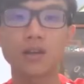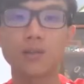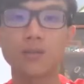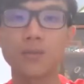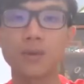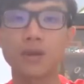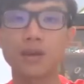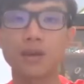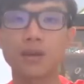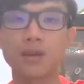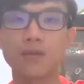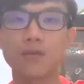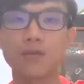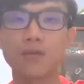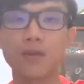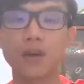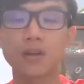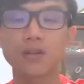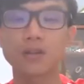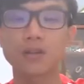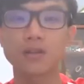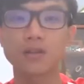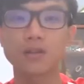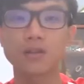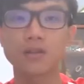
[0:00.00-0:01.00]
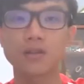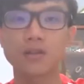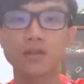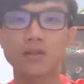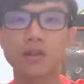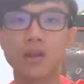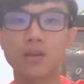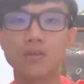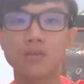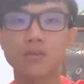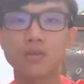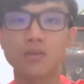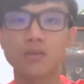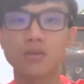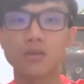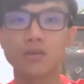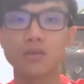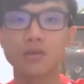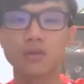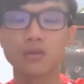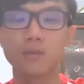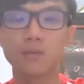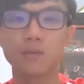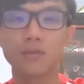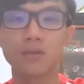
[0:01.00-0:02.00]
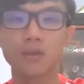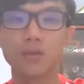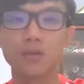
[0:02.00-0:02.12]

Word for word: 一名放射性治疗师，